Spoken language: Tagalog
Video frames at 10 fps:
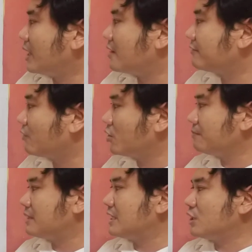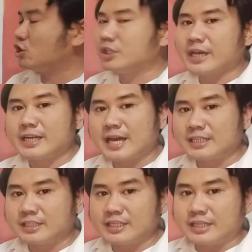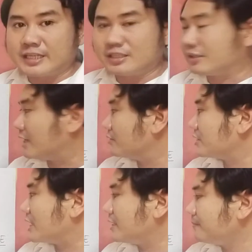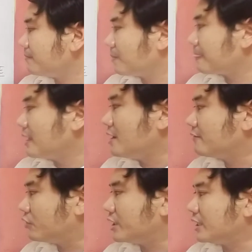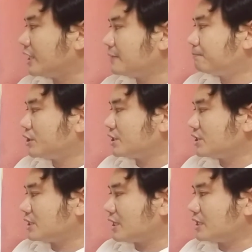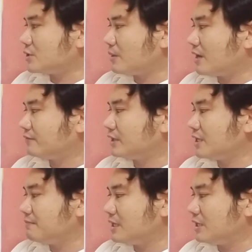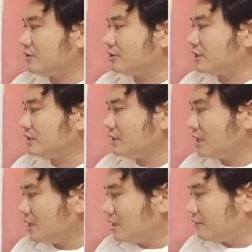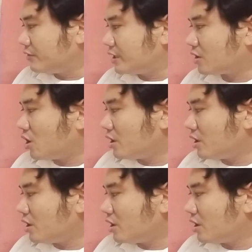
we have 4,990,000. For the net purchases, we have 3 million. For the